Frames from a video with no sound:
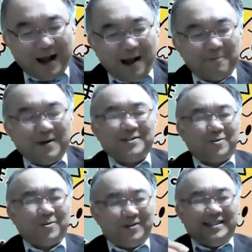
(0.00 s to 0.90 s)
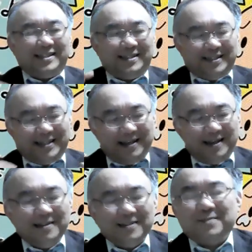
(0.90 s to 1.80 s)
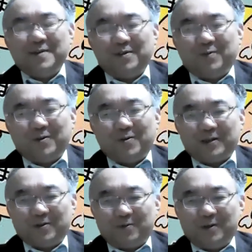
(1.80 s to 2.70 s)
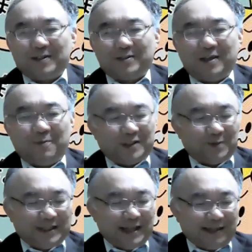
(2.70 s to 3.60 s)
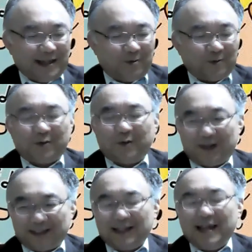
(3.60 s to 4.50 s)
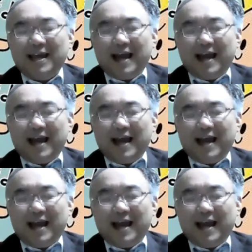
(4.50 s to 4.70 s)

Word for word: まあ、あんまりちょっとギチギチに詰めるのもどうかと思いますので、ぼちぼちやっていこうと思います。